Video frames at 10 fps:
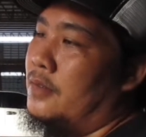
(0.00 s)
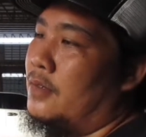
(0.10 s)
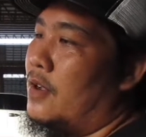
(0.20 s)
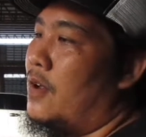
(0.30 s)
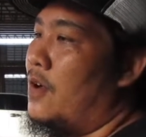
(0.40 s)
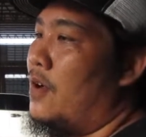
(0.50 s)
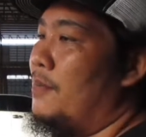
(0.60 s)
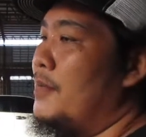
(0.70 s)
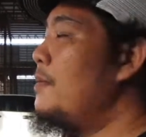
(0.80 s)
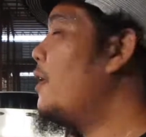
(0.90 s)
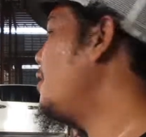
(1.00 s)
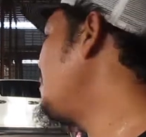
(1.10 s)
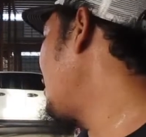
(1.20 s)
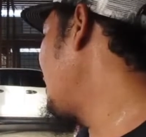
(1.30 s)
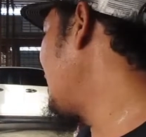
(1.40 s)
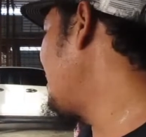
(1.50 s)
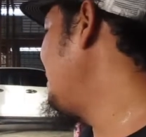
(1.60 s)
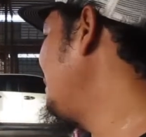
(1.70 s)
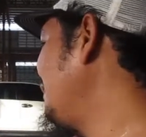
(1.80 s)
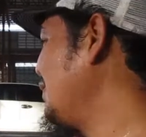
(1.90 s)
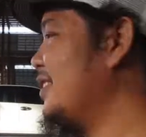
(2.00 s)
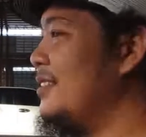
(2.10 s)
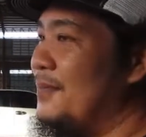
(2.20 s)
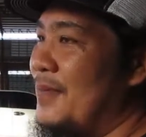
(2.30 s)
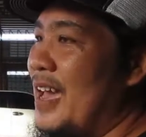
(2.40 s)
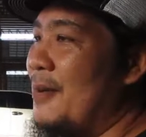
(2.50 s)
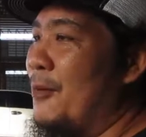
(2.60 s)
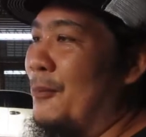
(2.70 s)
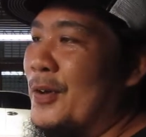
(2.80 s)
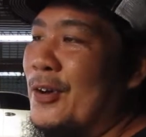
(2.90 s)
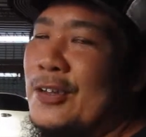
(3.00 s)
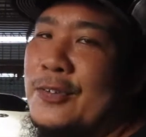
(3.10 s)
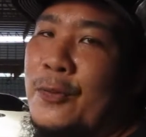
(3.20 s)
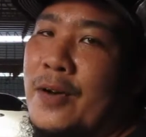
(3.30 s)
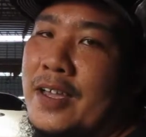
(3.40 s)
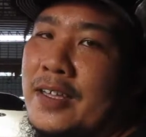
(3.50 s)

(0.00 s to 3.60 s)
ก็ไม่ค่อยบ่อยครับแพ้ผมไม่ค่อยสวย